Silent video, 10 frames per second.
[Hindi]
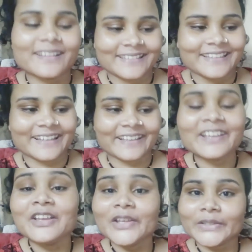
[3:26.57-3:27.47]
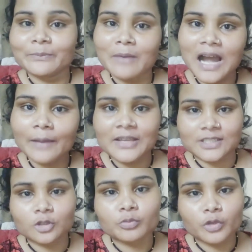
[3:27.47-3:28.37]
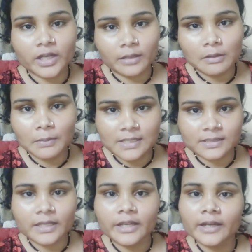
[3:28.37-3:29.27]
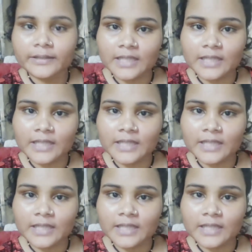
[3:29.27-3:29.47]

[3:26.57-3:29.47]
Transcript: करती रहे तो बाह वैसे तो पूरे घर में प्रस्ता है